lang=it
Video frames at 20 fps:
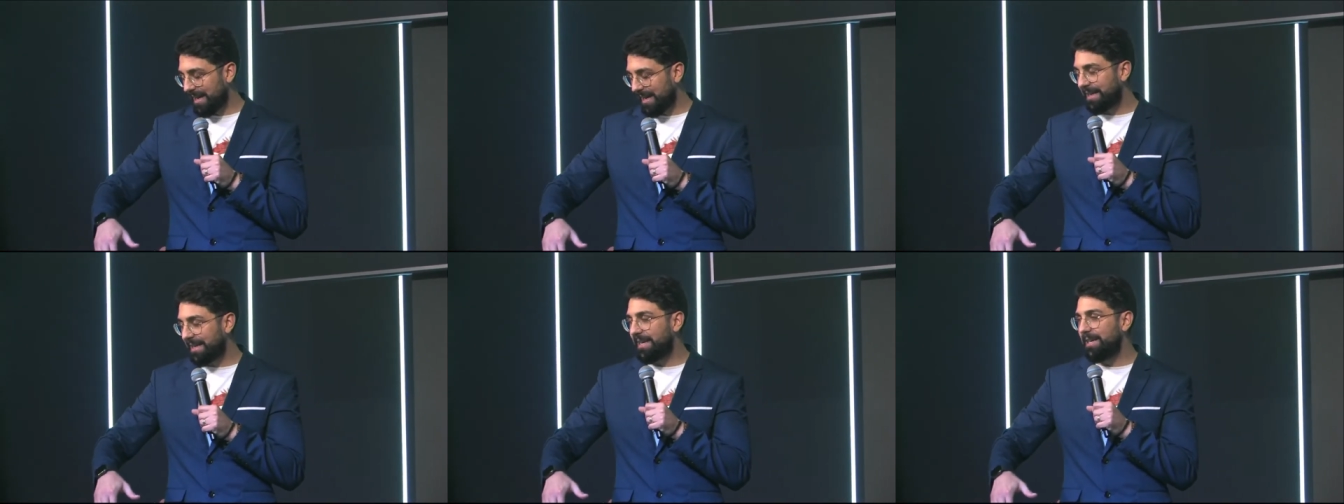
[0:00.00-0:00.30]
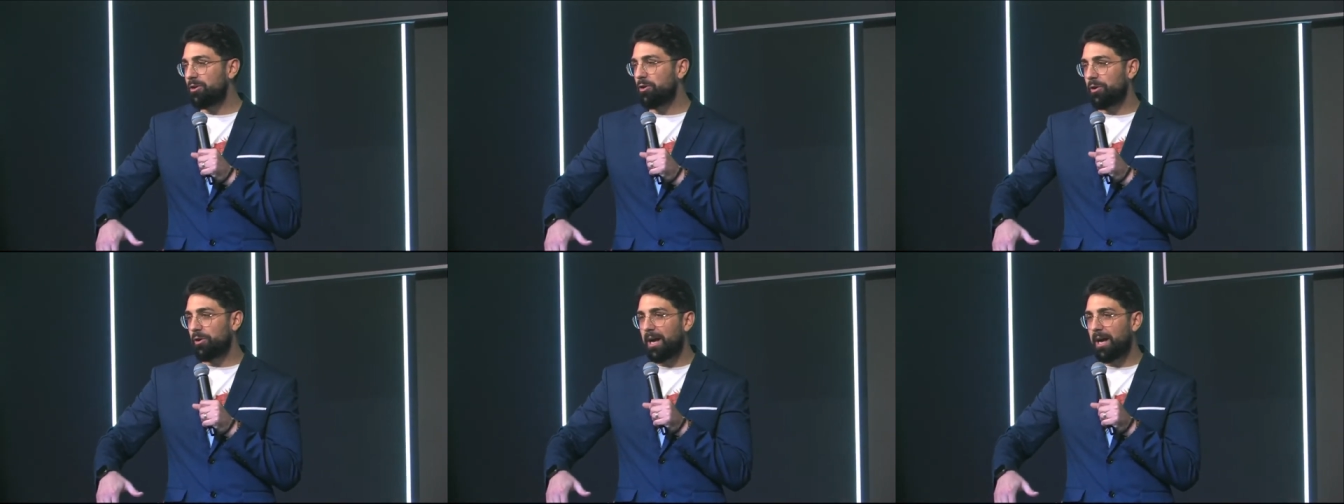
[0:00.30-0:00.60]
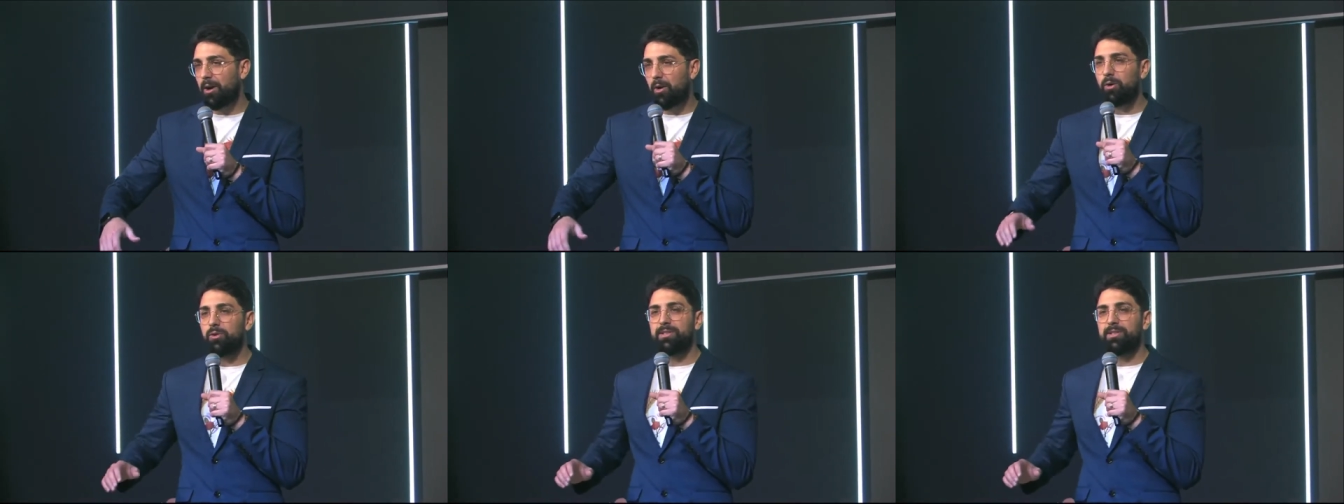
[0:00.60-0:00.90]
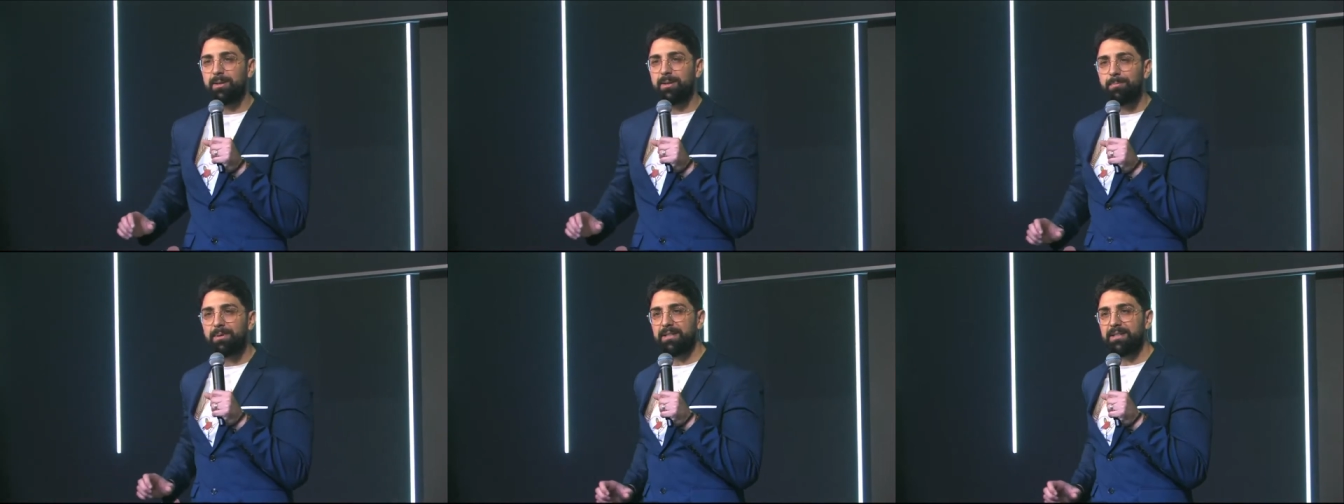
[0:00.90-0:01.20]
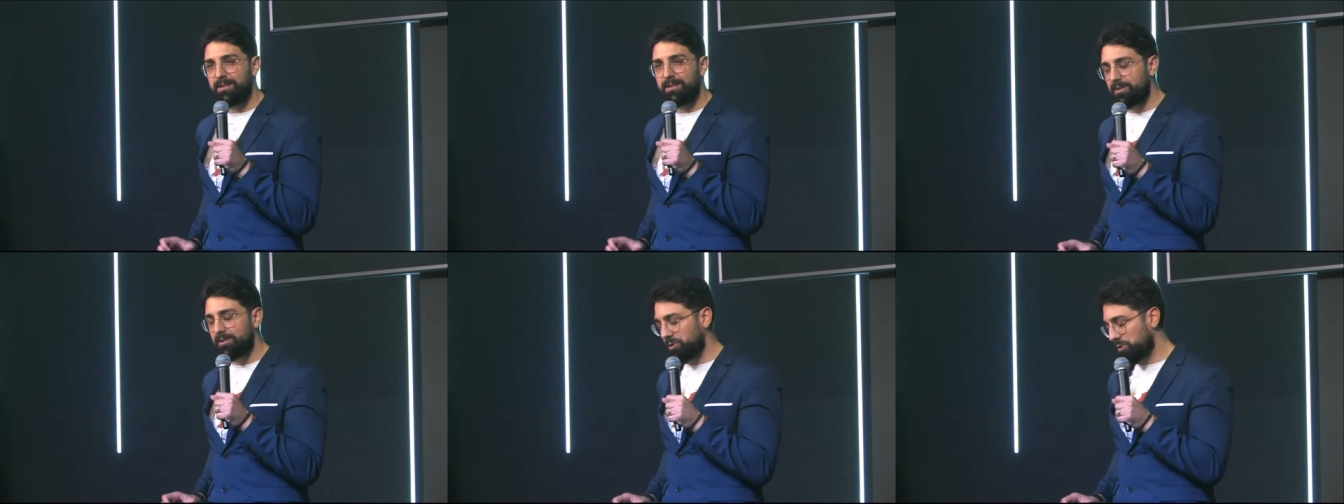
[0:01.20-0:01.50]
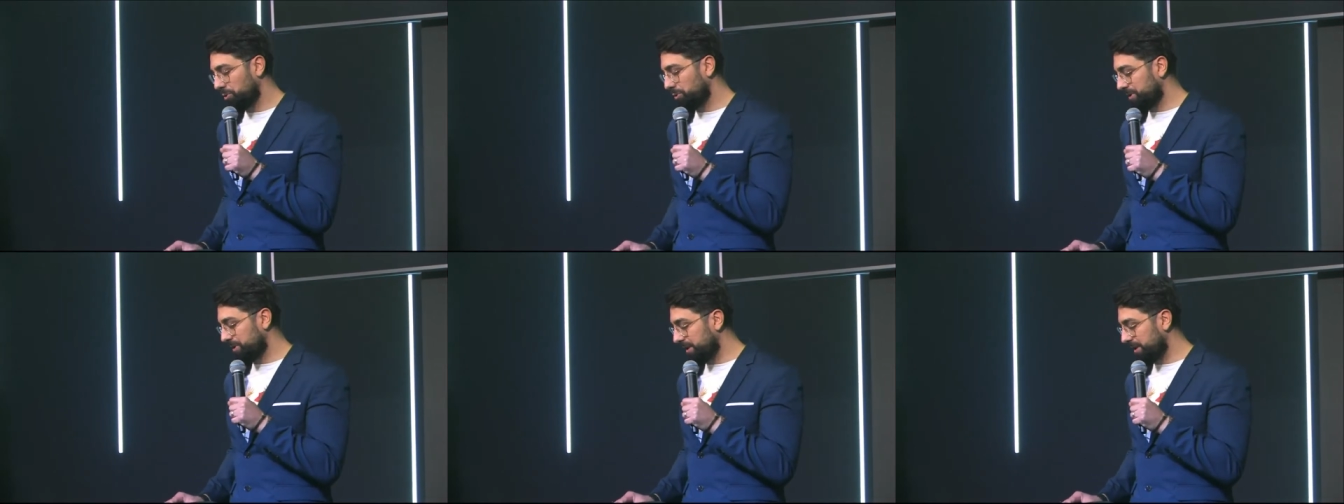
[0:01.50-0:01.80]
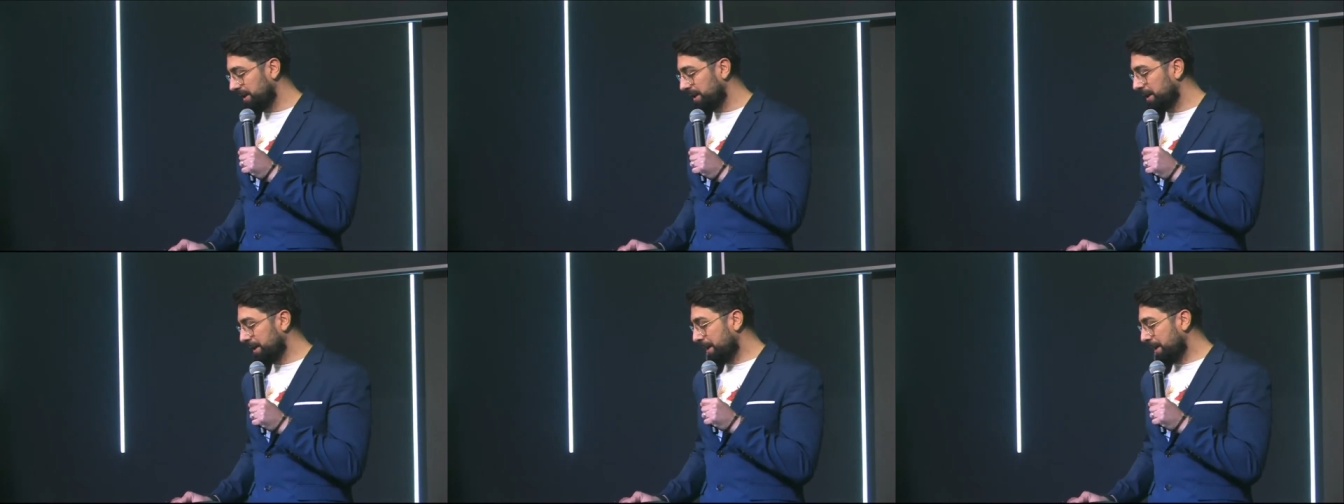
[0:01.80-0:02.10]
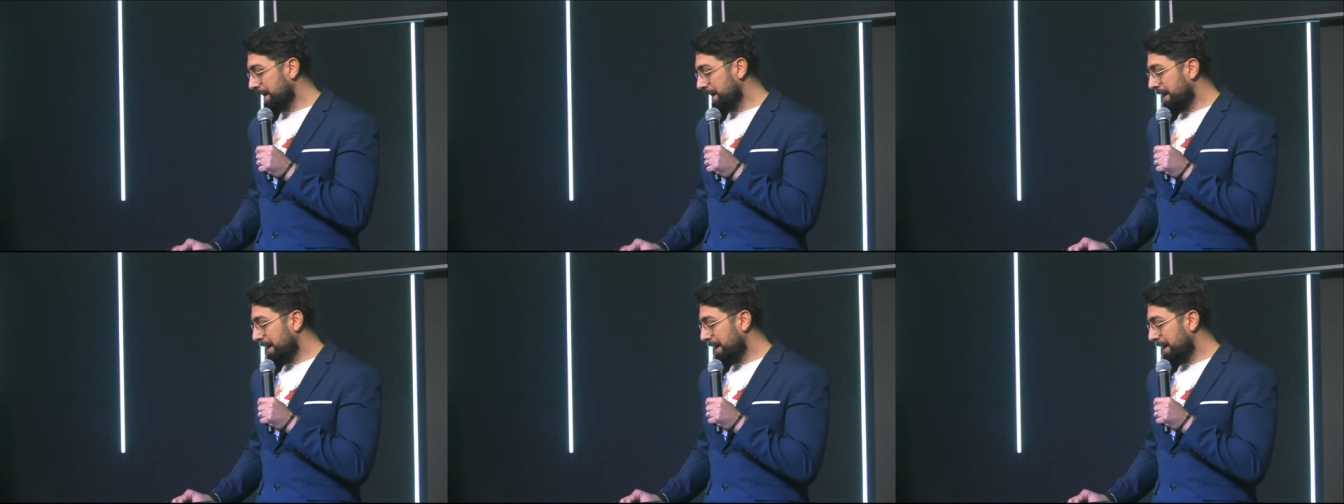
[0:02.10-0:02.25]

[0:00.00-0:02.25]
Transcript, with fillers: chi non ha cose preziose.